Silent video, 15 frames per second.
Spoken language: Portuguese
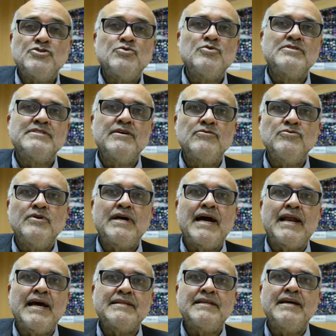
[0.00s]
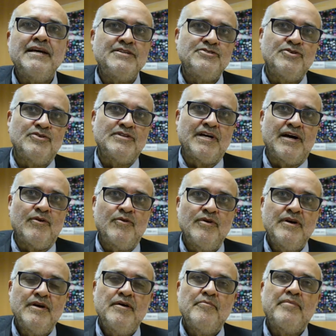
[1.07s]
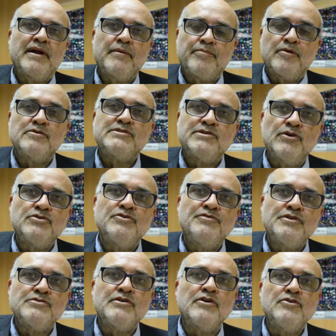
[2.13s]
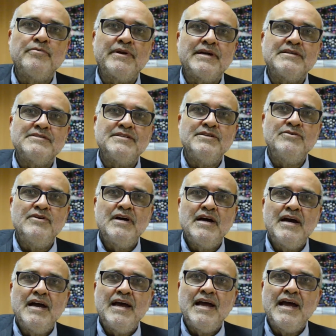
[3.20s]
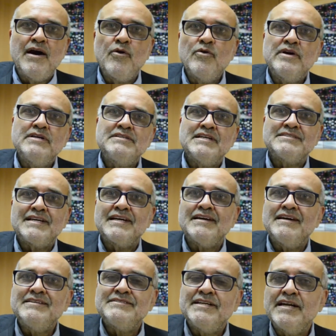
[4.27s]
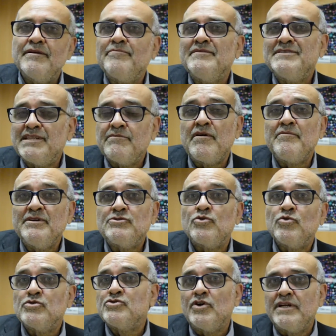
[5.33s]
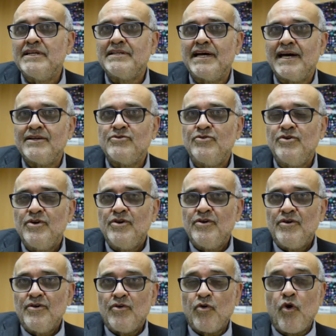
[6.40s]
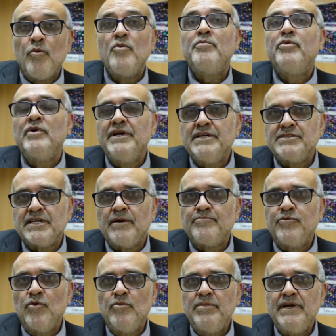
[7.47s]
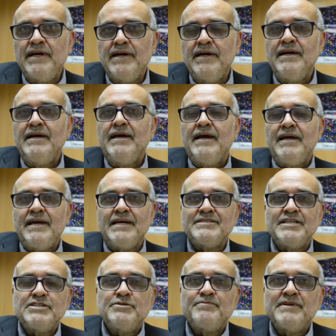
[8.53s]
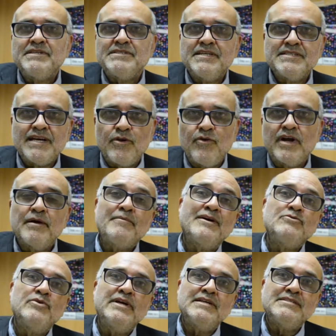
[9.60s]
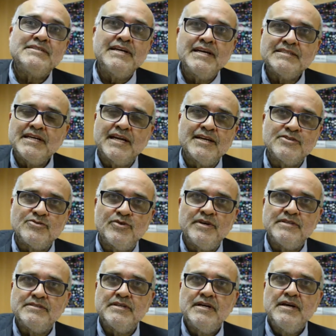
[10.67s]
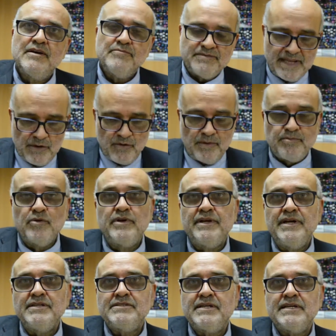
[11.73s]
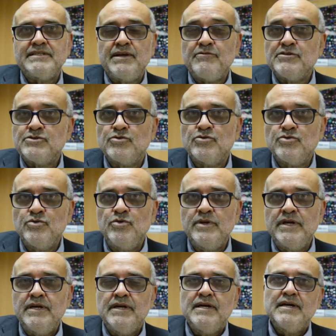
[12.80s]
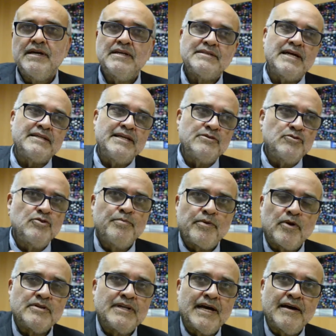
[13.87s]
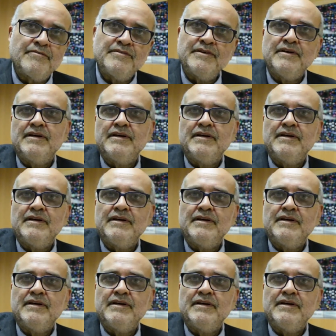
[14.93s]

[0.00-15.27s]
discussão do caráter regional para a produção audiovisual no Brasil é algo que já está extremamente consolidado como política pública e a gente precisa agora amadurecer as relações. Tem uma política, tem uma estrutura que está dentro do PRODAV,